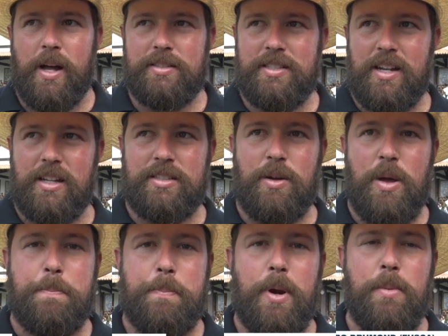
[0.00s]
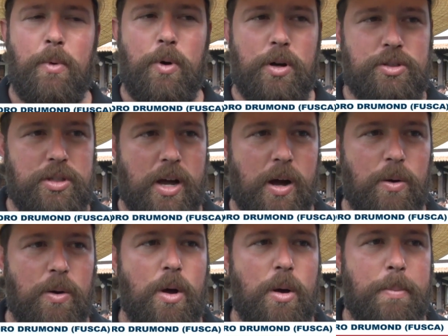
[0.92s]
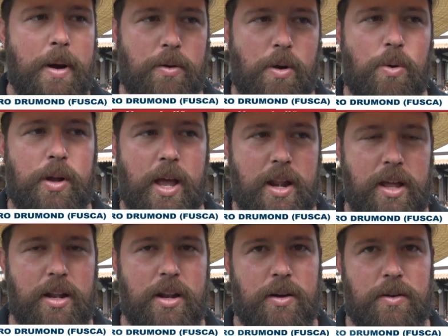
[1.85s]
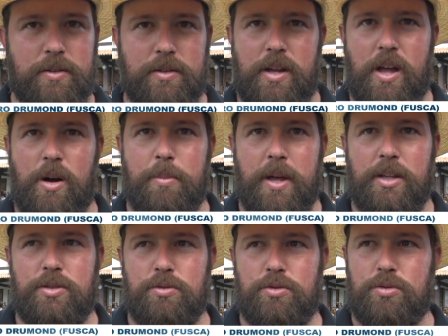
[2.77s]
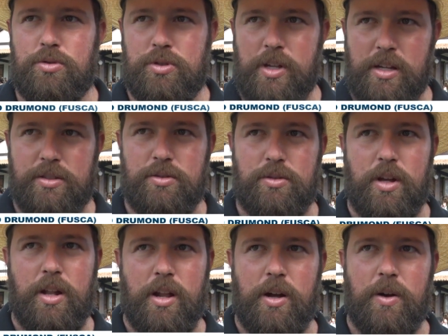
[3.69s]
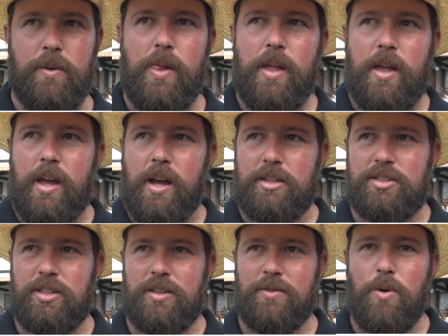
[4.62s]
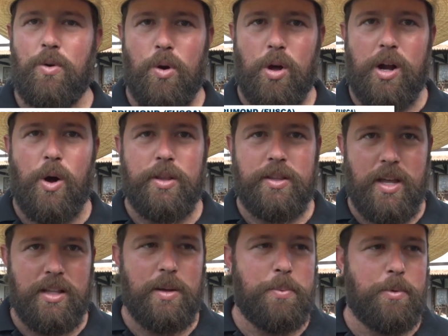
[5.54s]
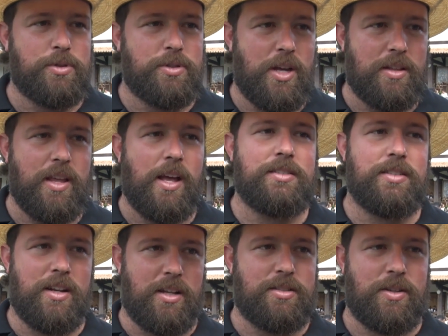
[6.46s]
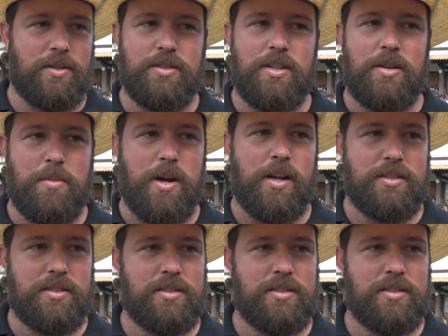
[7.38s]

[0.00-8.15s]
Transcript: A seleção é primordial para qualquer leilão. Realmente o sucesso do leilão, assim, vão colocar 80% é a seleção dos animais.